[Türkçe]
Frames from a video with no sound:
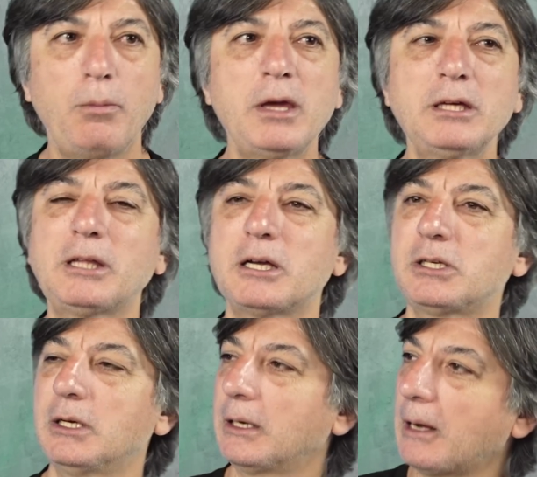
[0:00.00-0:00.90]

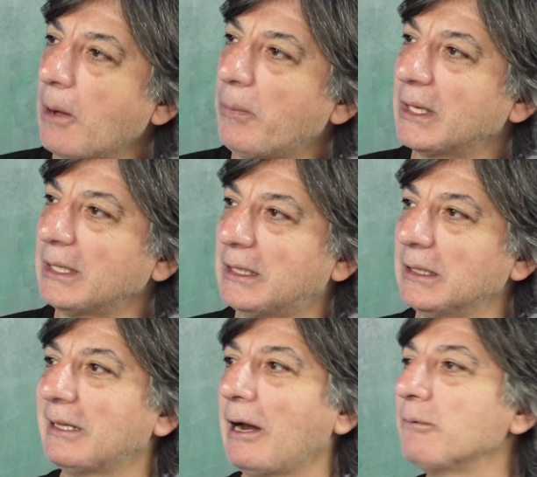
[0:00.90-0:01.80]
Beşiktaş kampa
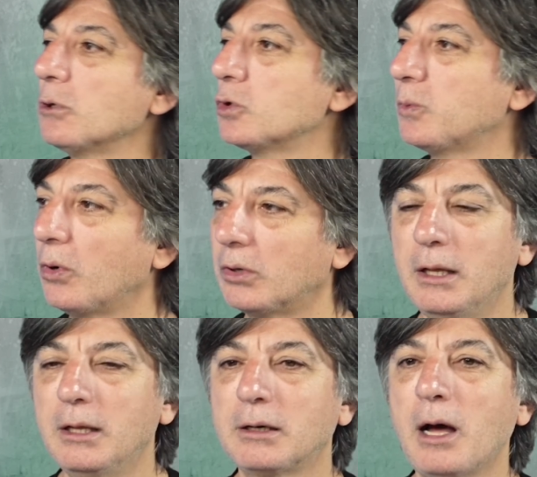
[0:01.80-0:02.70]
gitti. Trabzonspor
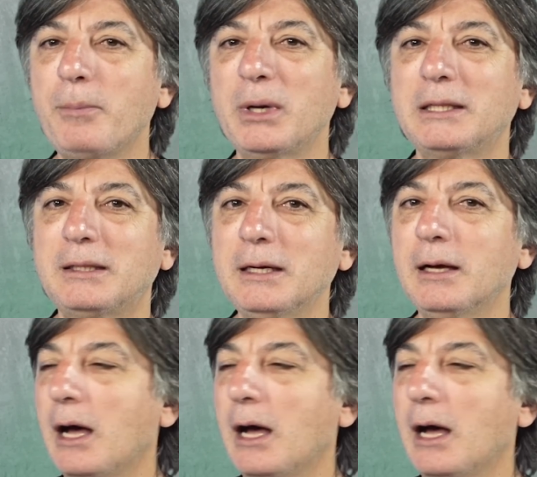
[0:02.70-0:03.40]
kampa gitti.